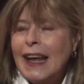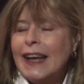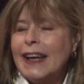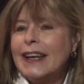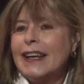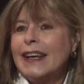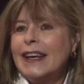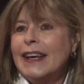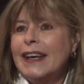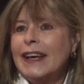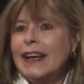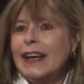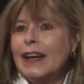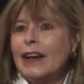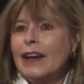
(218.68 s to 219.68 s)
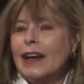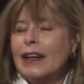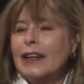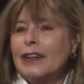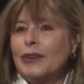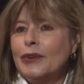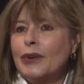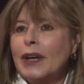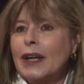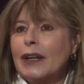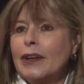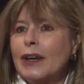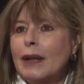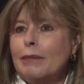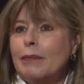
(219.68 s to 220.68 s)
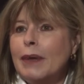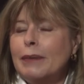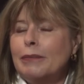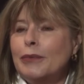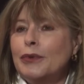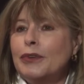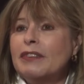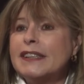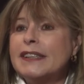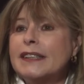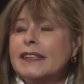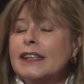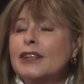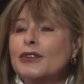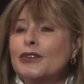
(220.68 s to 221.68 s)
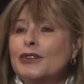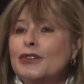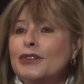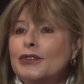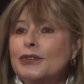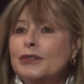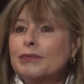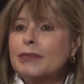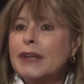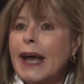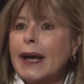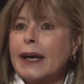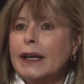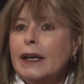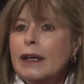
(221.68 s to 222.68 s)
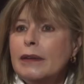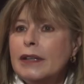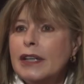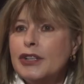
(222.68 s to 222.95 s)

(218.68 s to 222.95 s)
et qui est euh, donc euh, dans la même université que Gary,